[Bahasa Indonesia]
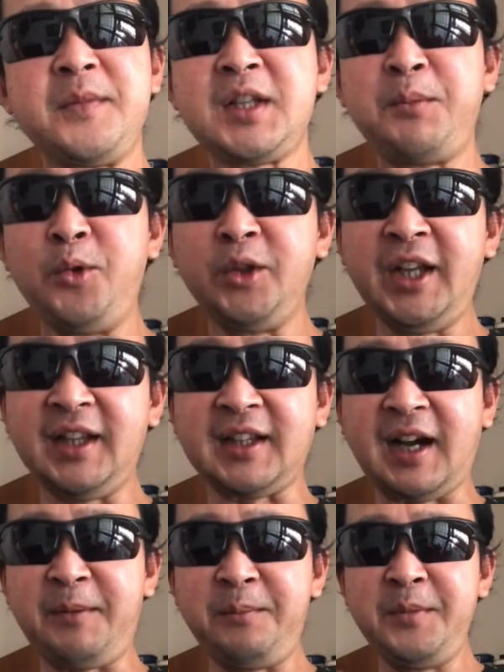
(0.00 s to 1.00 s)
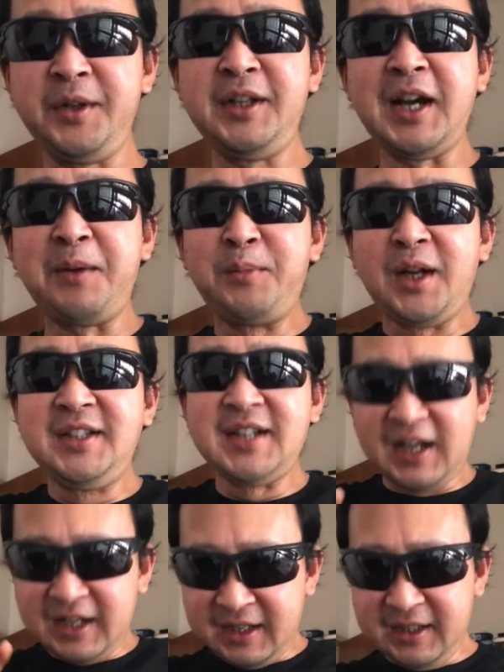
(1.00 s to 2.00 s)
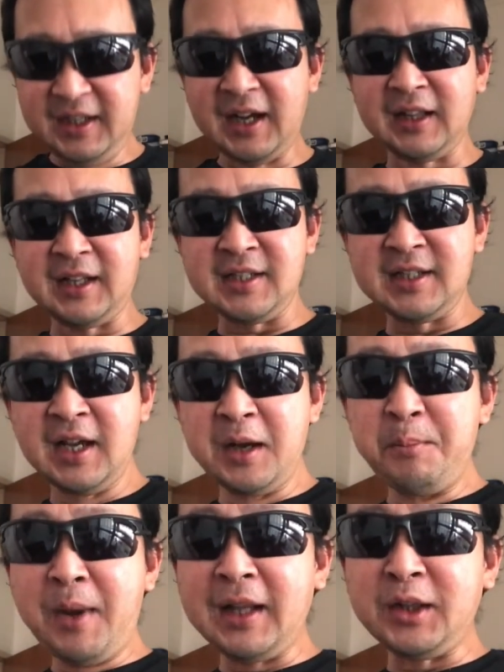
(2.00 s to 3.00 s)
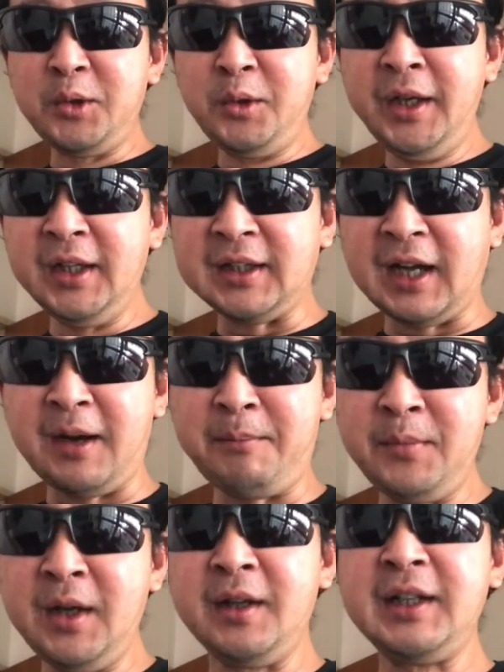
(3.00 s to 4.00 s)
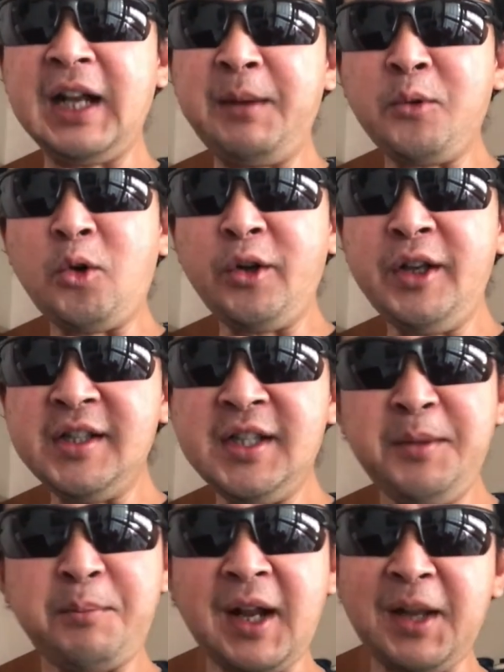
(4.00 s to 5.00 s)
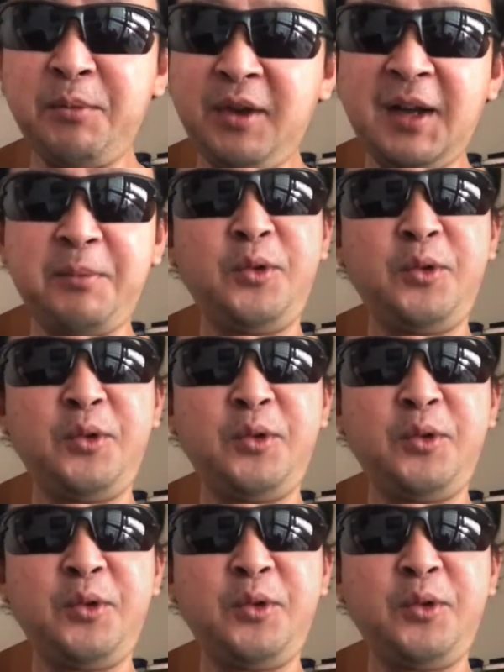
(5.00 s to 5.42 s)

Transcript: semut hitam yang berjalan di atas batu hitam dalam kondisi malam gelap